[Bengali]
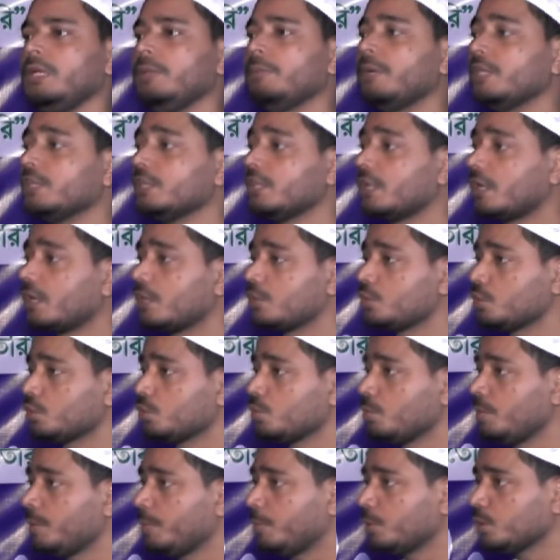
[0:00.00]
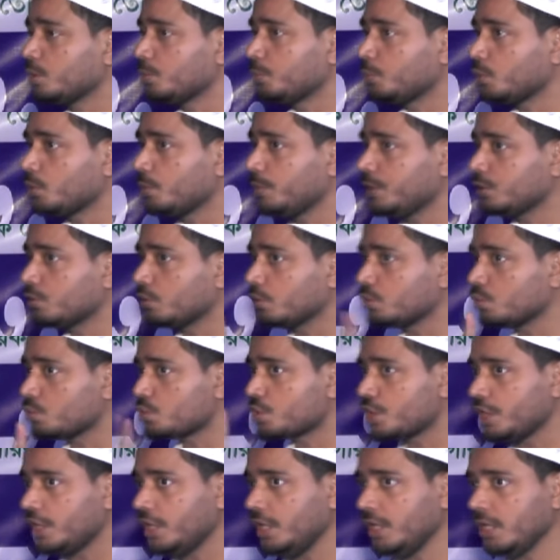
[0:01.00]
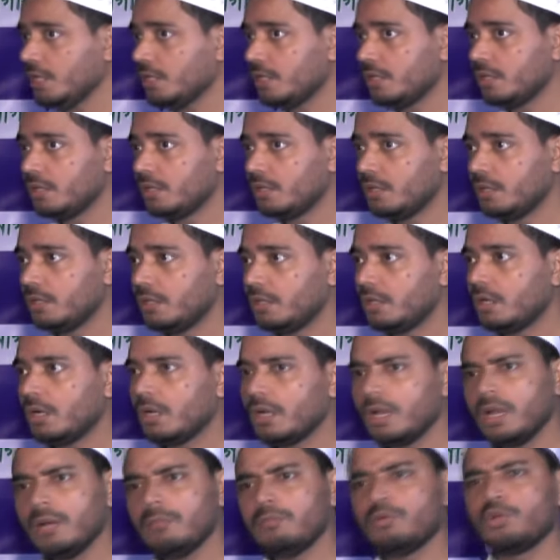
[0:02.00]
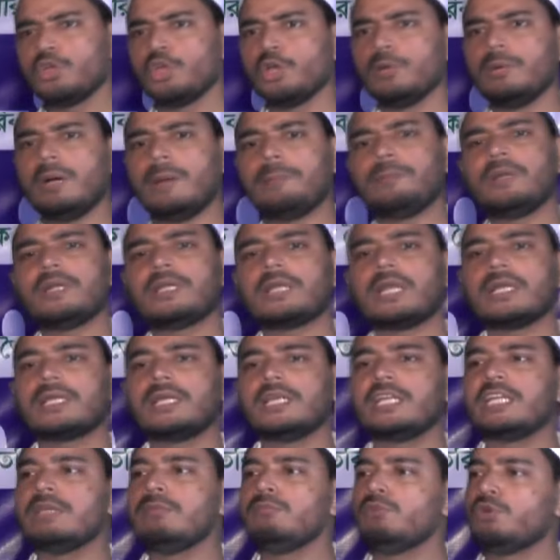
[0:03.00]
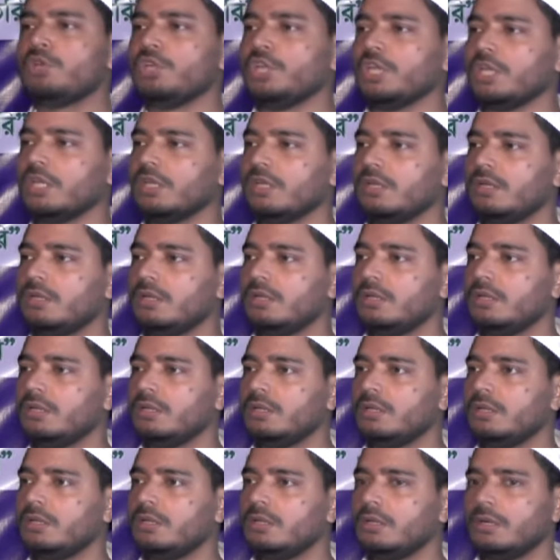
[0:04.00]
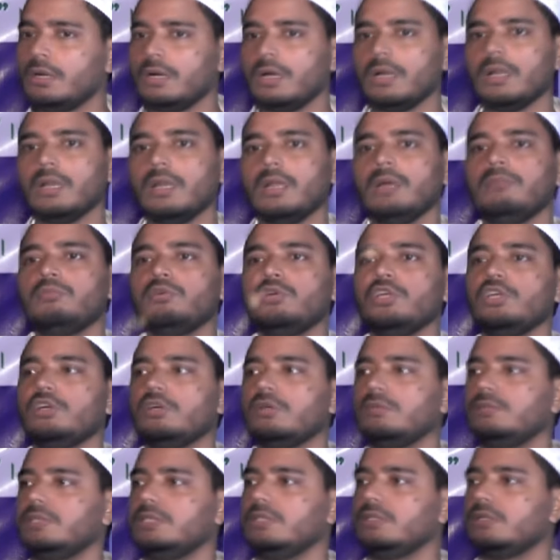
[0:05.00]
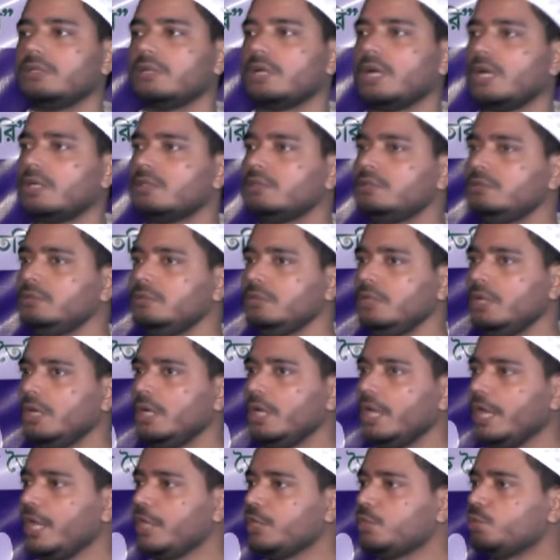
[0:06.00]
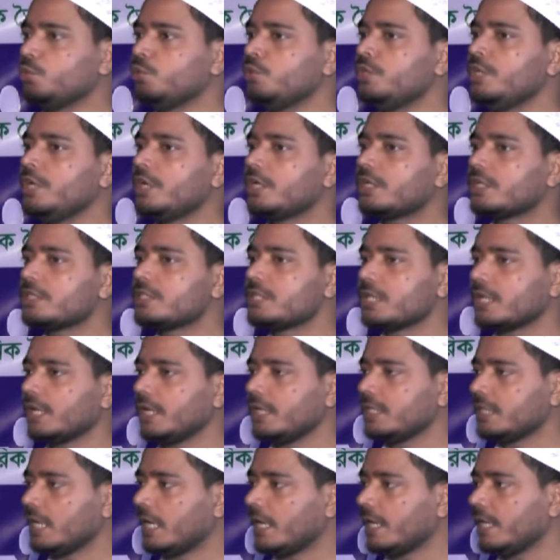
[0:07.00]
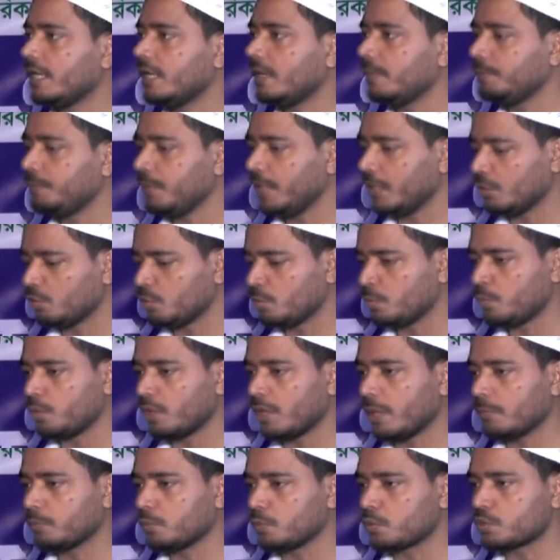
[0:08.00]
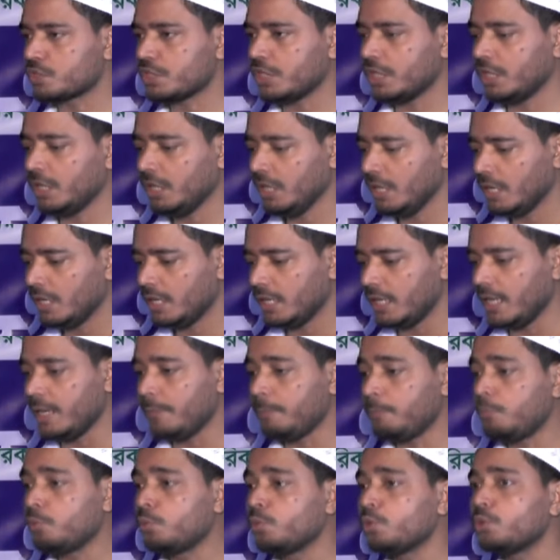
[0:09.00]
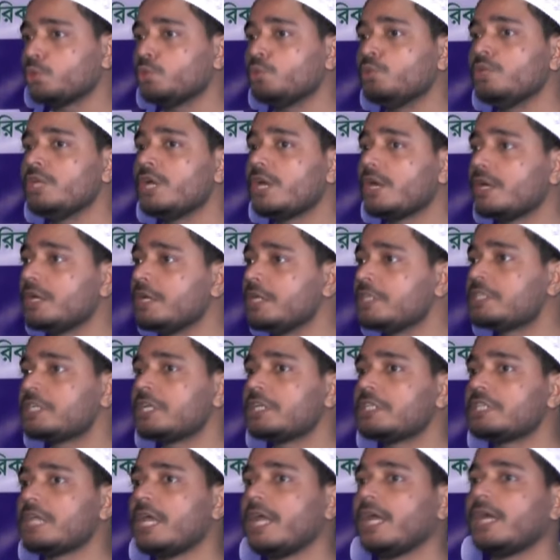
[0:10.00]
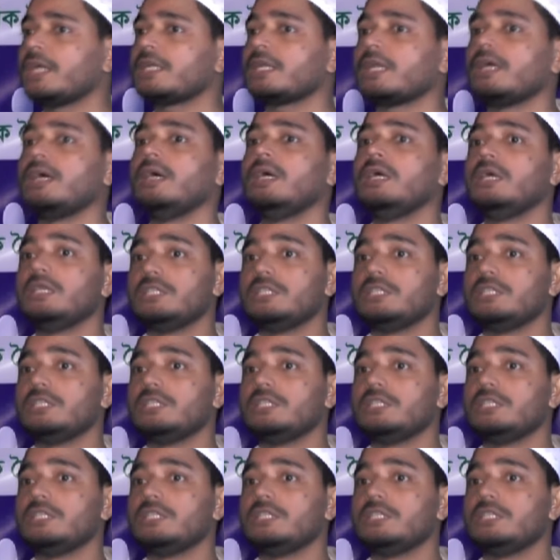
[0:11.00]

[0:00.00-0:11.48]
ইমানদাররা যত বিপদে পড়বে তত সে মুখী হবে আপনার টার্গেট কি মুখী মুখী হবে কারণ এই দুনিয়াটা যেখানে দাঁড়িয়ে আপনি এখন প্রোগ্রাম করছেন এই পুরো দুনিয়ার নিচের জায়গাটা